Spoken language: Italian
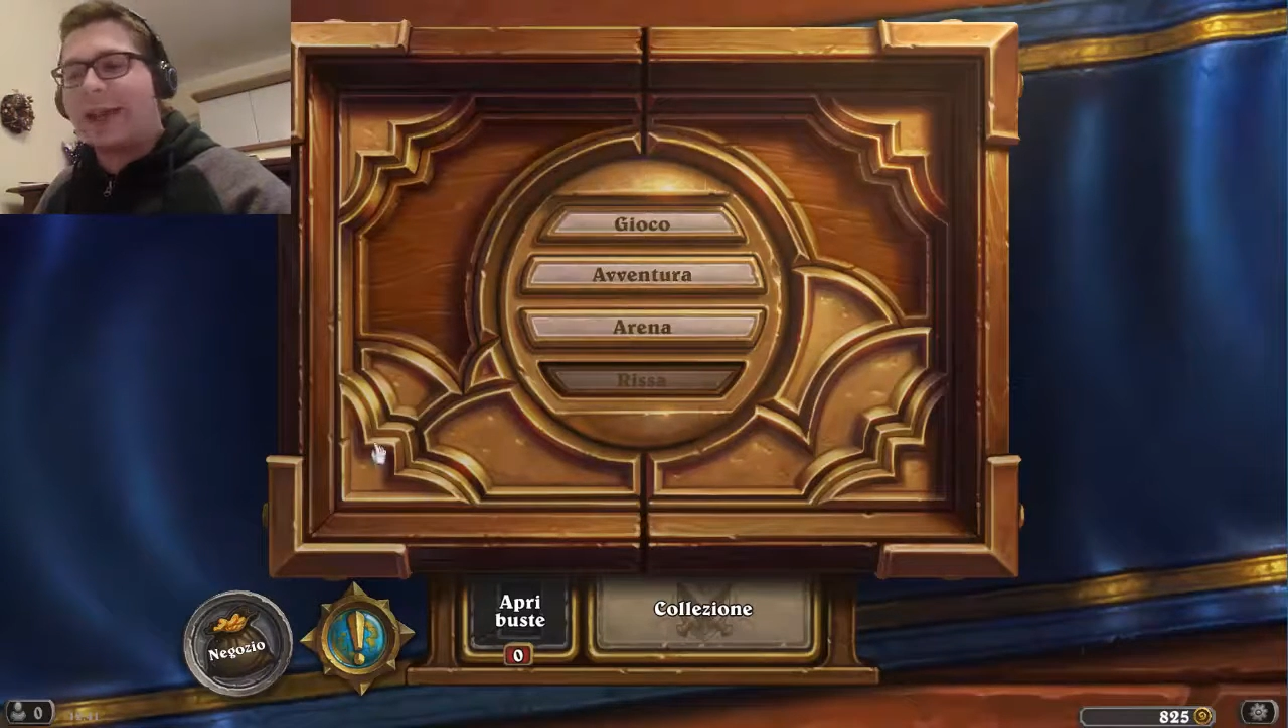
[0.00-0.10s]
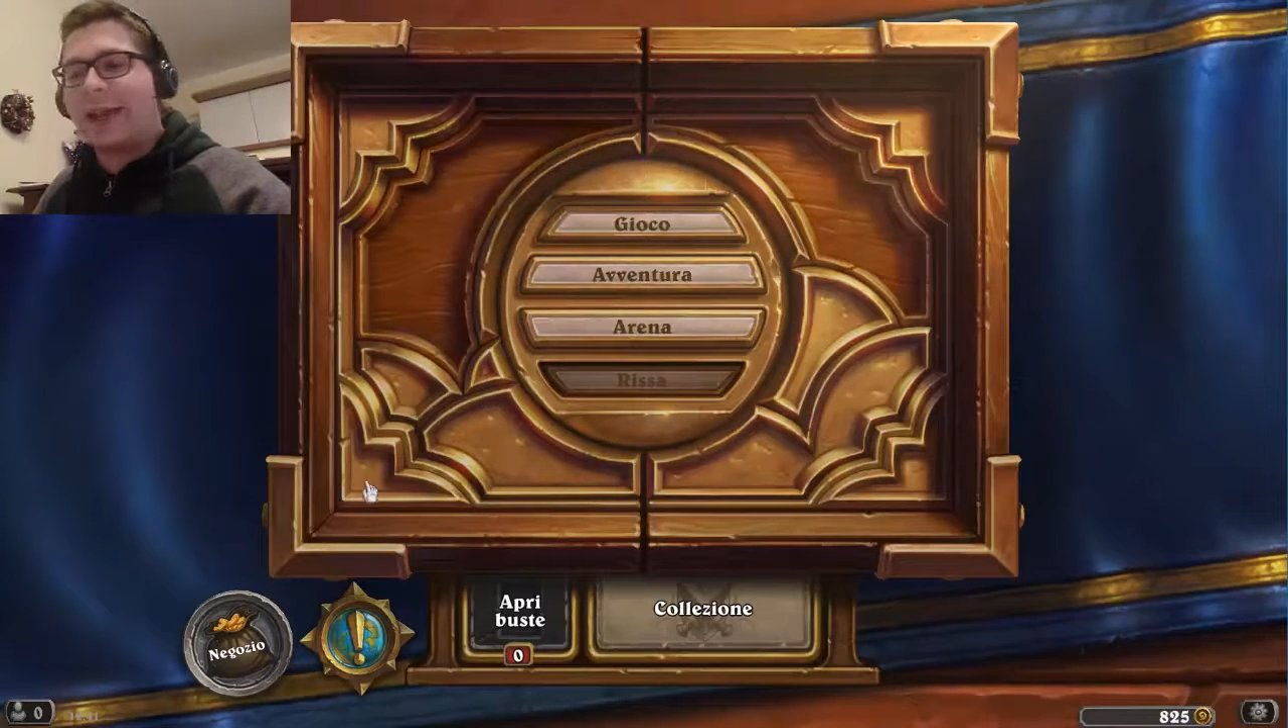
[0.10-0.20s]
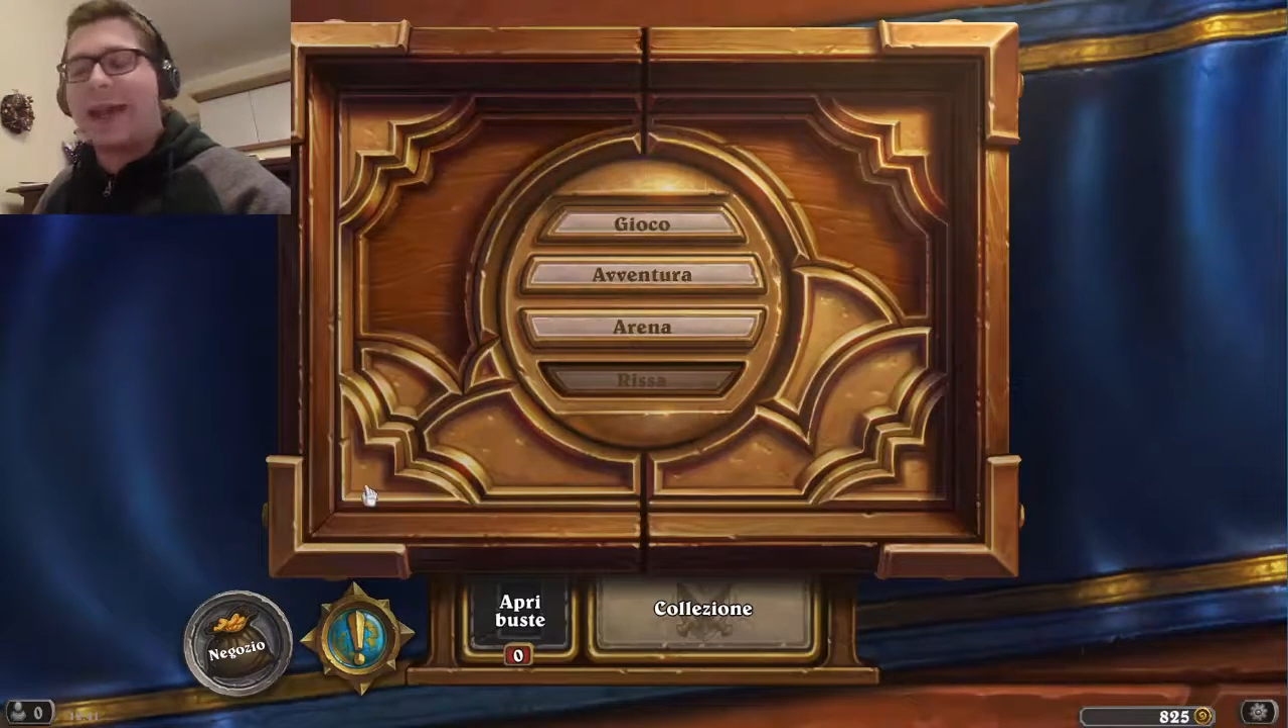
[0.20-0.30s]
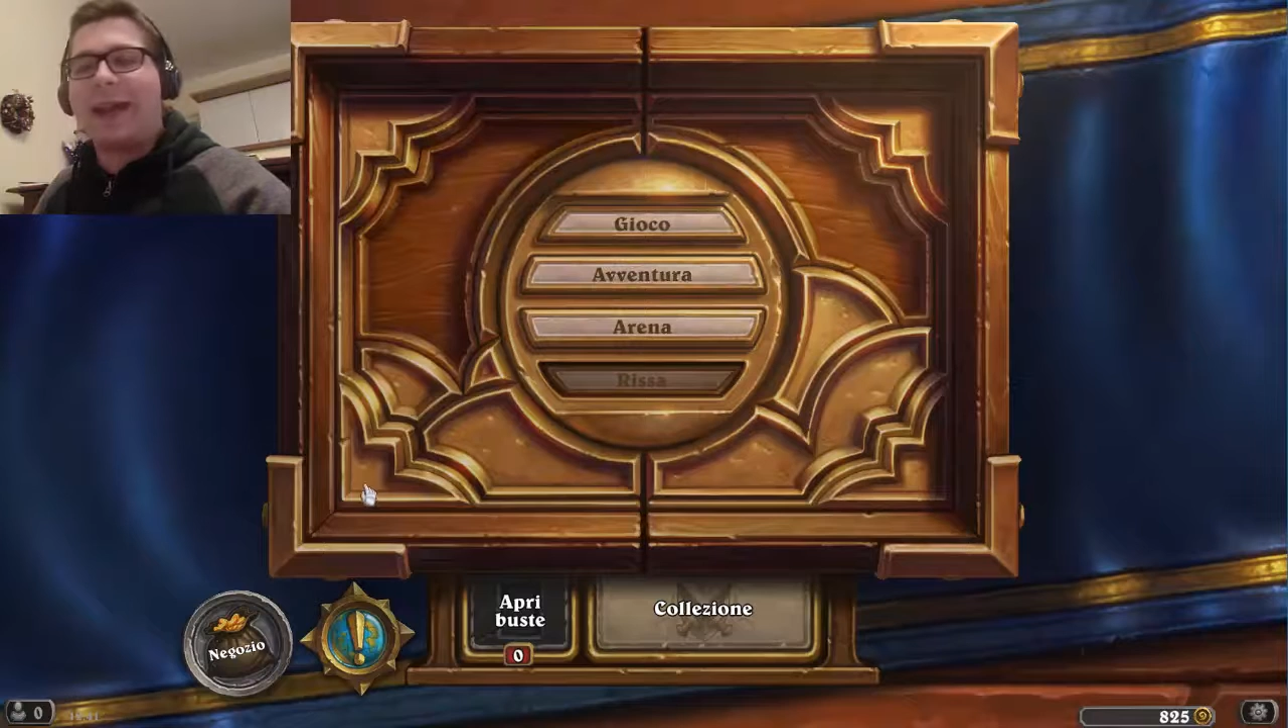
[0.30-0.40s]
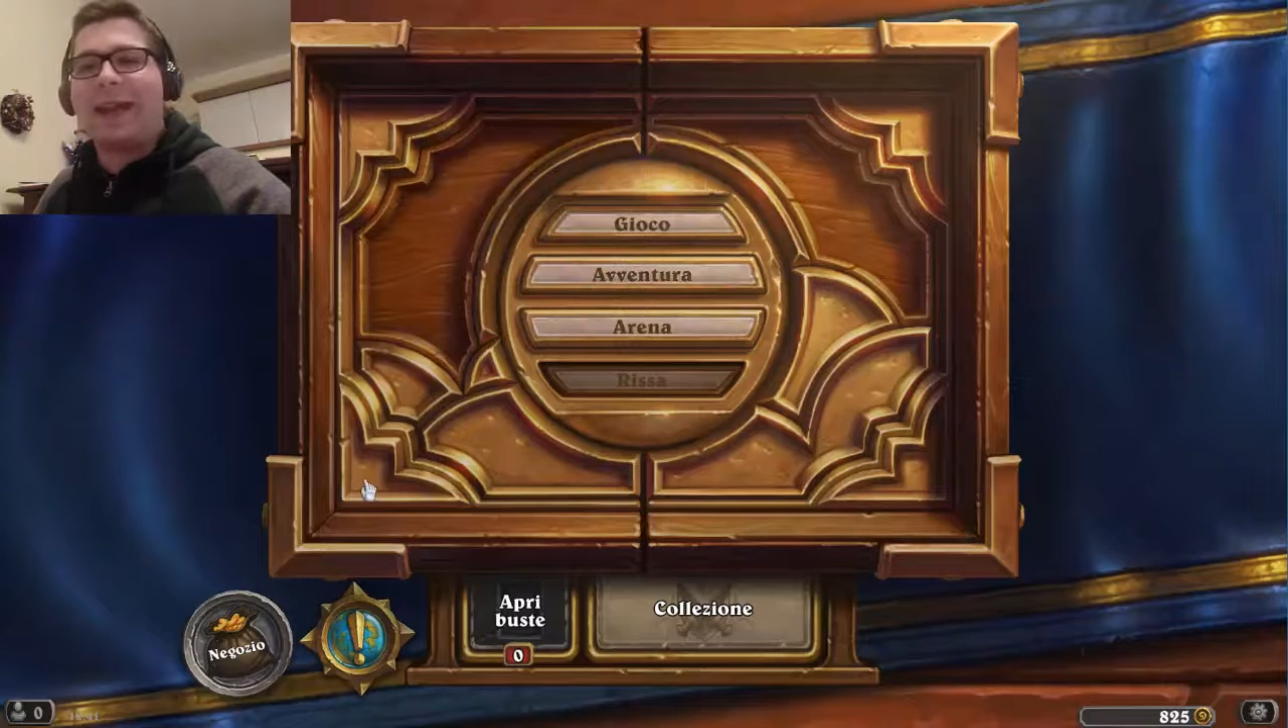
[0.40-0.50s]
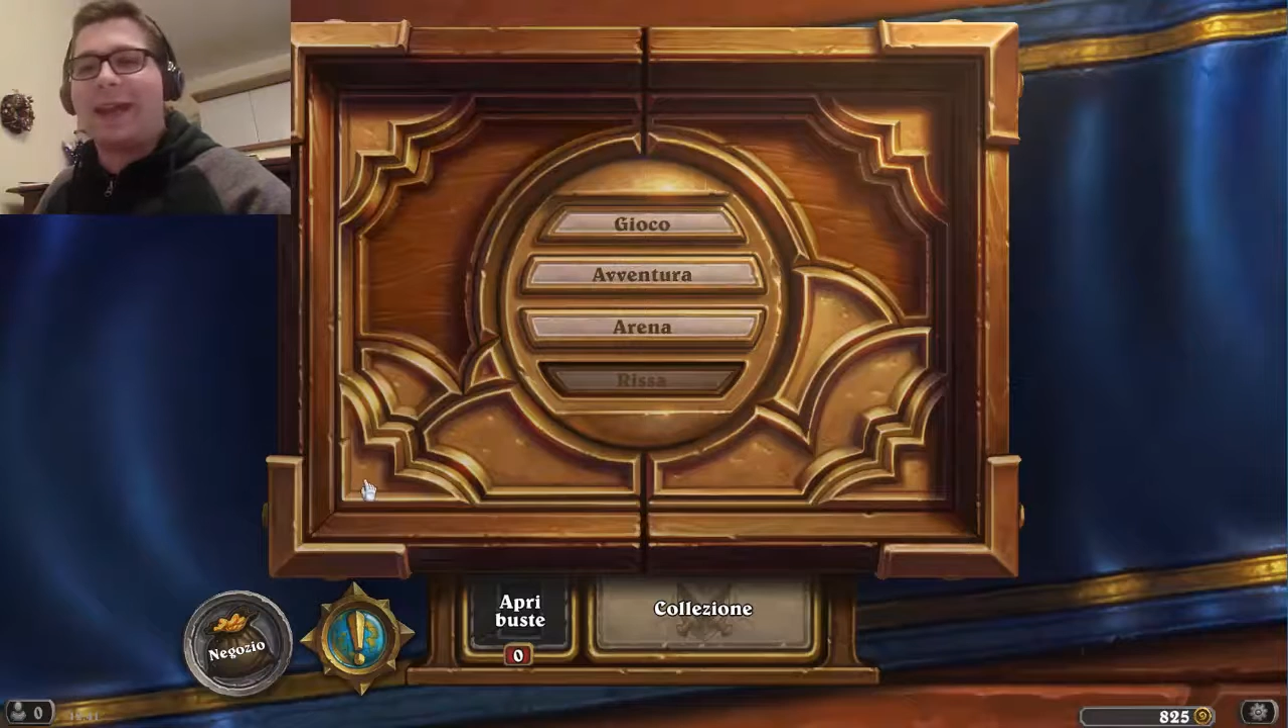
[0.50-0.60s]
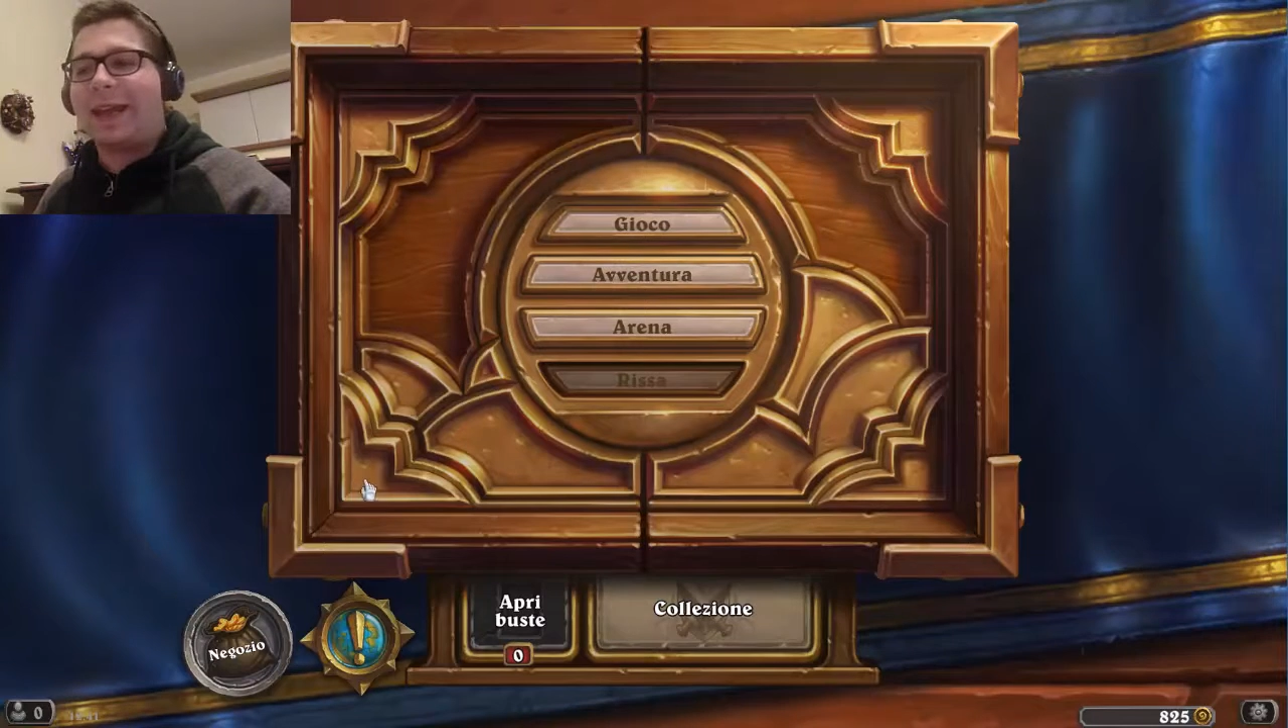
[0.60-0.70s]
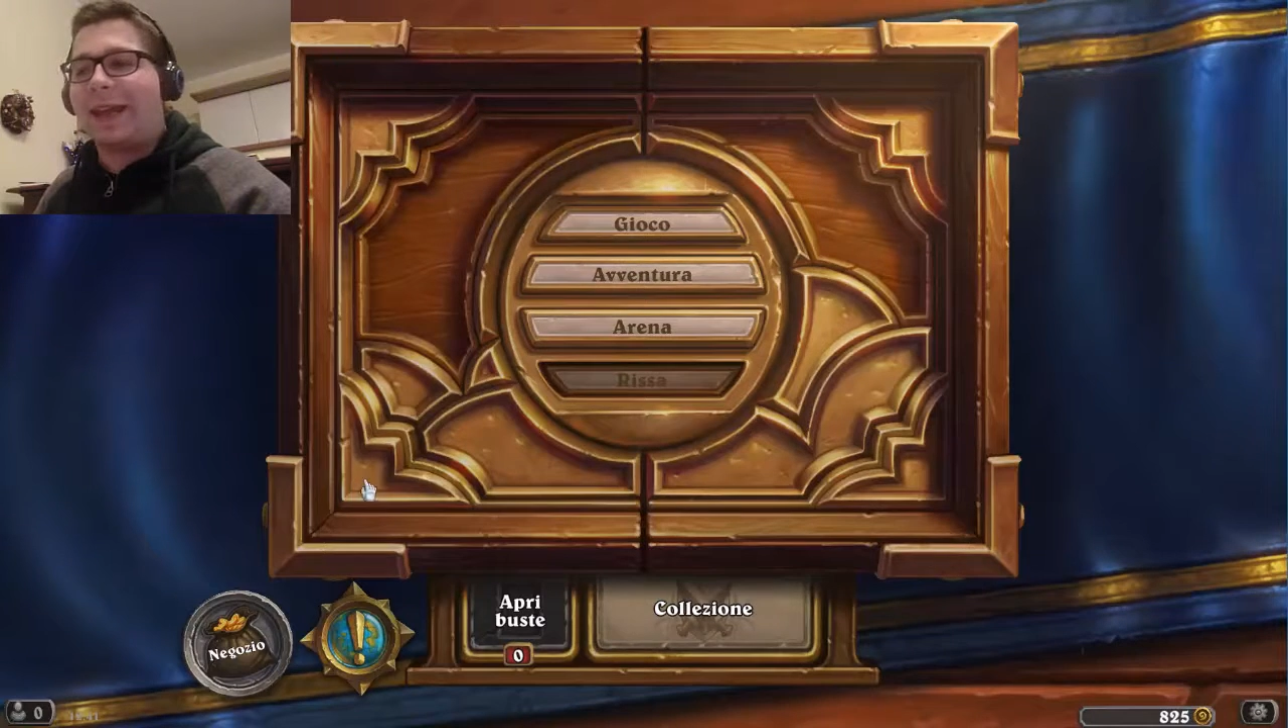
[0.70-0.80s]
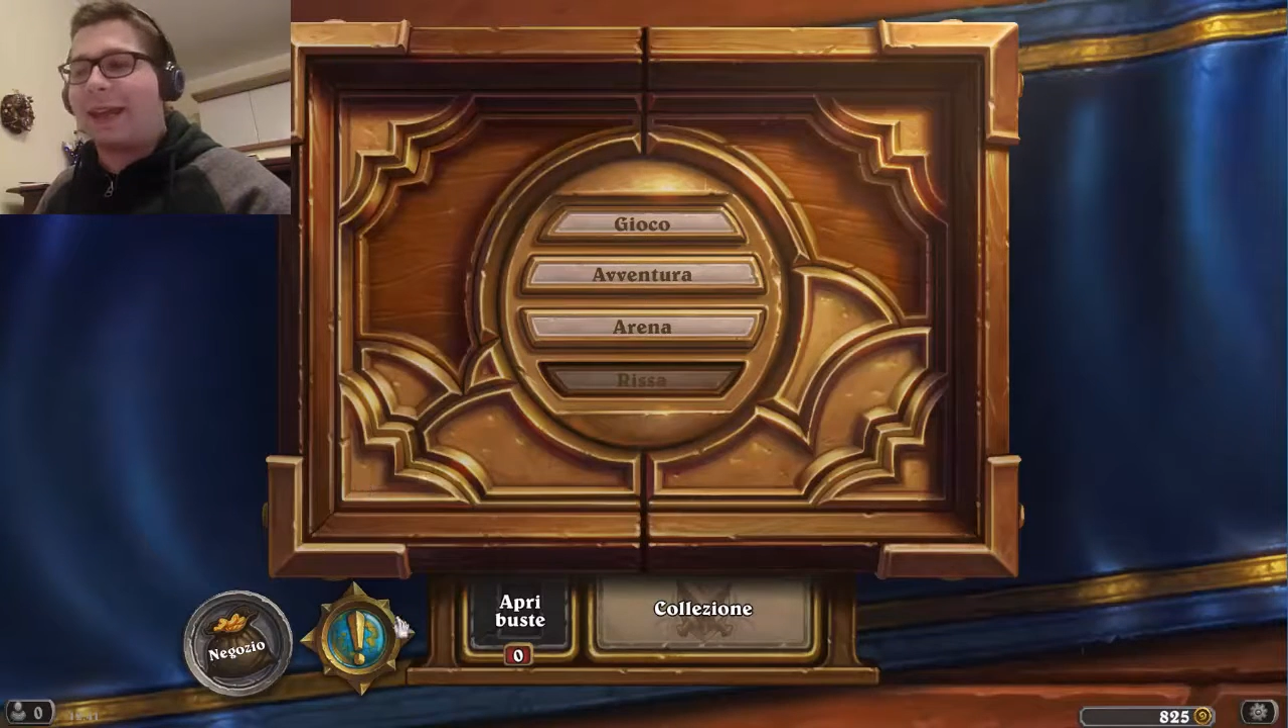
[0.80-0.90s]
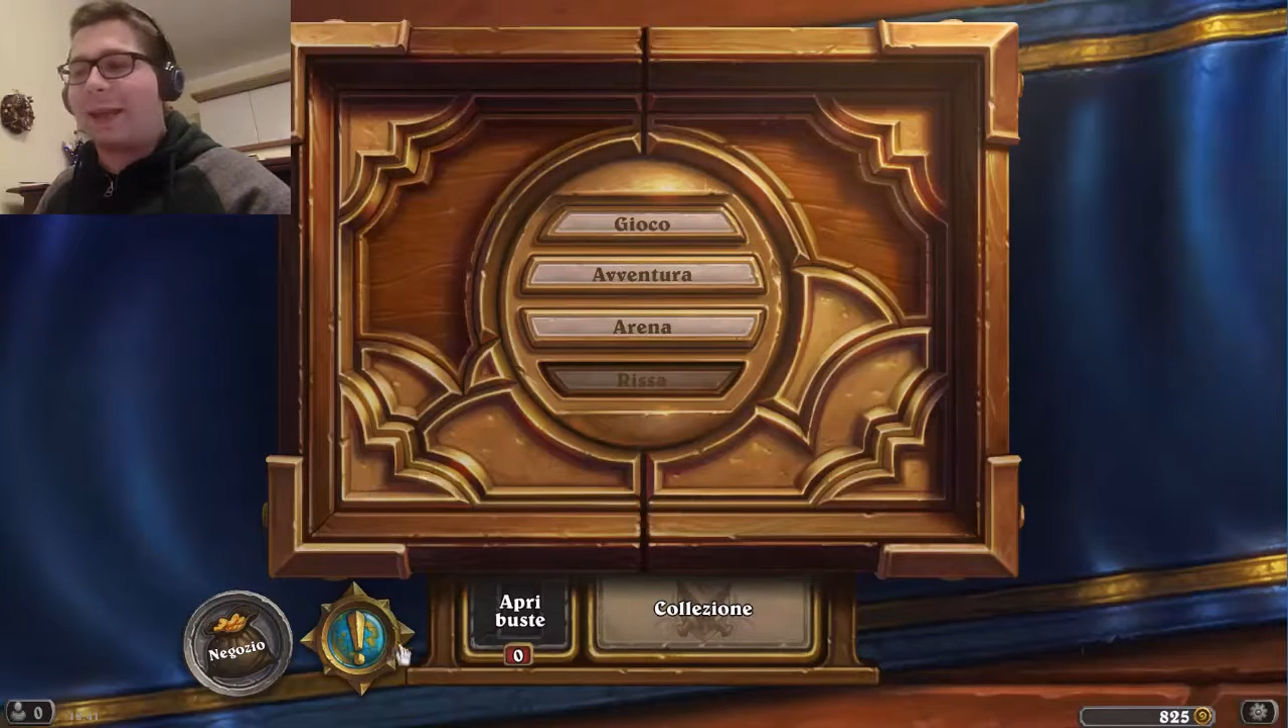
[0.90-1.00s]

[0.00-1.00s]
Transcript: canale